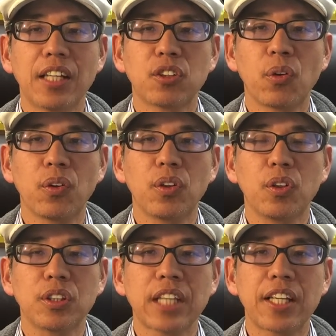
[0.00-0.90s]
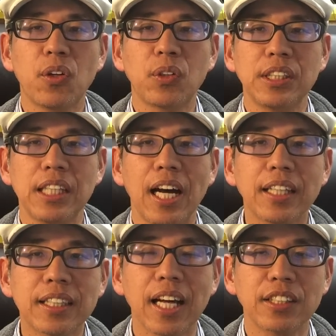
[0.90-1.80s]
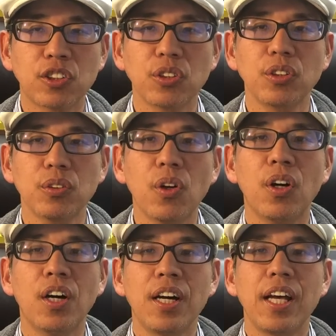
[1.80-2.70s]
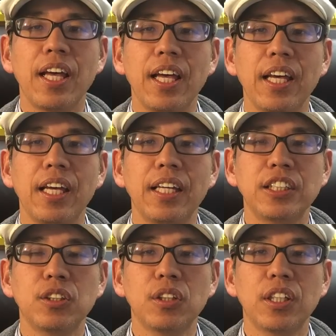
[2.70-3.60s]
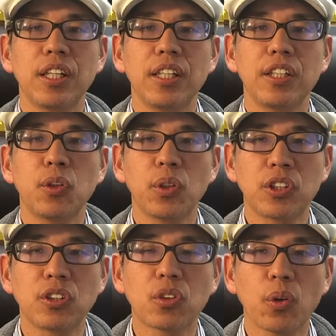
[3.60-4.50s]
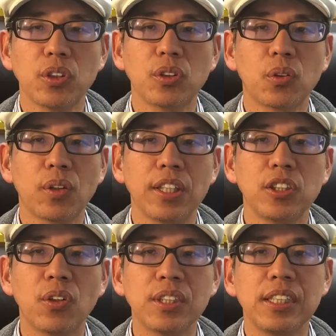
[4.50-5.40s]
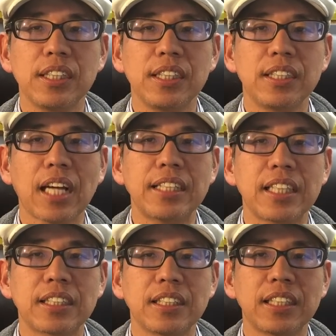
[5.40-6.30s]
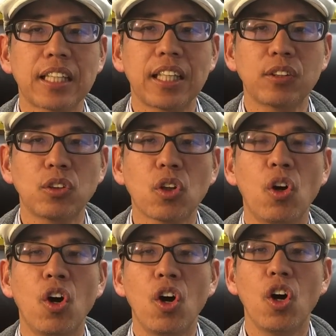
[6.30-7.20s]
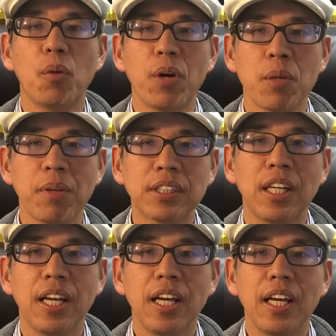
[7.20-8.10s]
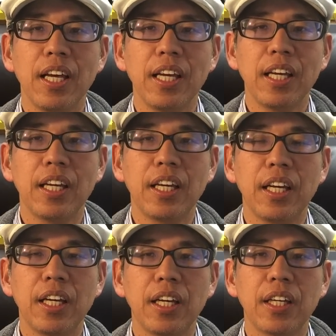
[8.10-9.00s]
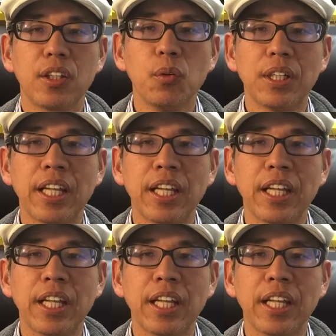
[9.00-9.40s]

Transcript: その作業に合ったツールを、えー、用意するということが非常に大切になってくると思います。えー、今日は